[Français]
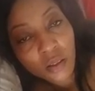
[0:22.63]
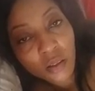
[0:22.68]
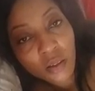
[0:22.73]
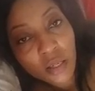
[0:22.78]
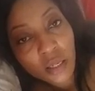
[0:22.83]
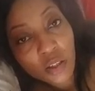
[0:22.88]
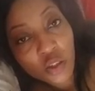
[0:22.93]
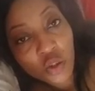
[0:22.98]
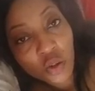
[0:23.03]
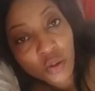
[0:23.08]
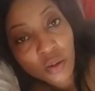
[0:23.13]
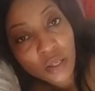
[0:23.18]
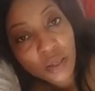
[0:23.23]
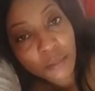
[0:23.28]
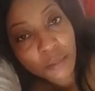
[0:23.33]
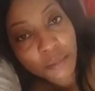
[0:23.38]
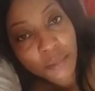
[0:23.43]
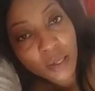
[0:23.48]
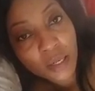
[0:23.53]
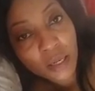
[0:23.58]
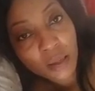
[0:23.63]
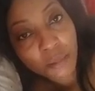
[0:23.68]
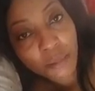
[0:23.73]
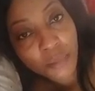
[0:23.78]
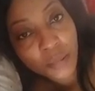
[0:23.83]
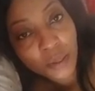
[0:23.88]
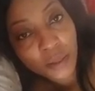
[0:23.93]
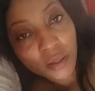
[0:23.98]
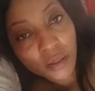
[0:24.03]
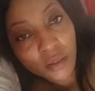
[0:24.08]
les gens n'aiment pas la
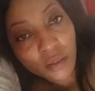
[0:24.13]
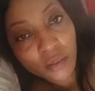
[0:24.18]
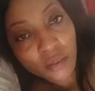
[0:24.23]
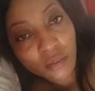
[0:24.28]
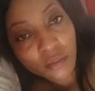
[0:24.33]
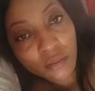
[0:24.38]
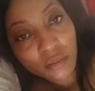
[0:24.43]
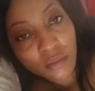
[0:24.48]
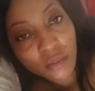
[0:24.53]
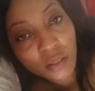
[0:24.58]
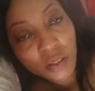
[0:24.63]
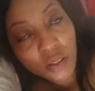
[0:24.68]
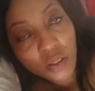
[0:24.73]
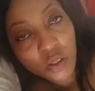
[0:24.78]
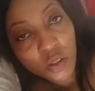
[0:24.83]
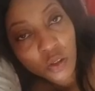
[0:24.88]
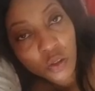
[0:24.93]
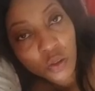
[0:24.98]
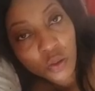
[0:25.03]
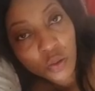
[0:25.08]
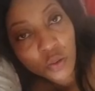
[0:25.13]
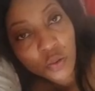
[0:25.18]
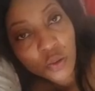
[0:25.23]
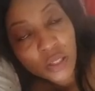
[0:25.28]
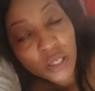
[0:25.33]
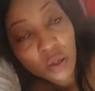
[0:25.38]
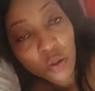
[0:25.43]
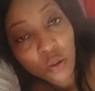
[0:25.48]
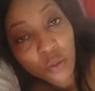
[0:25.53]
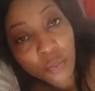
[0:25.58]
paix,
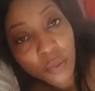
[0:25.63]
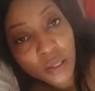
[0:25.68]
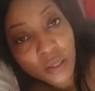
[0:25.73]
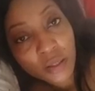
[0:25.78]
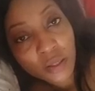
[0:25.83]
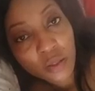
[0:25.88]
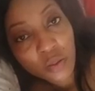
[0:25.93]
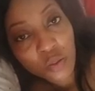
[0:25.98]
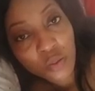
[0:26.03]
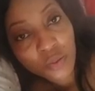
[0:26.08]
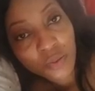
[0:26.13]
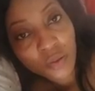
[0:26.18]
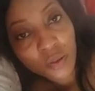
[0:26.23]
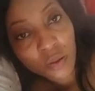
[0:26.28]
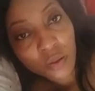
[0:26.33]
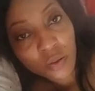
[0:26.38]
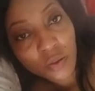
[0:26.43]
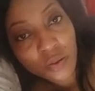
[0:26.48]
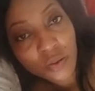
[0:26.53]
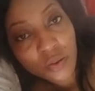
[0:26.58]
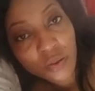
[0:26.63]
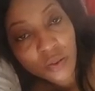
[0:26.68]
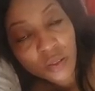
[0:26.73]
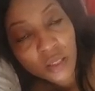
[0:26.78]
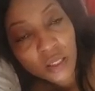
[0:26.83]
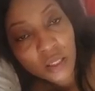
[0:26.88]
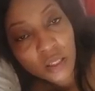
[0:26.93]
j'ai compris ta souffrance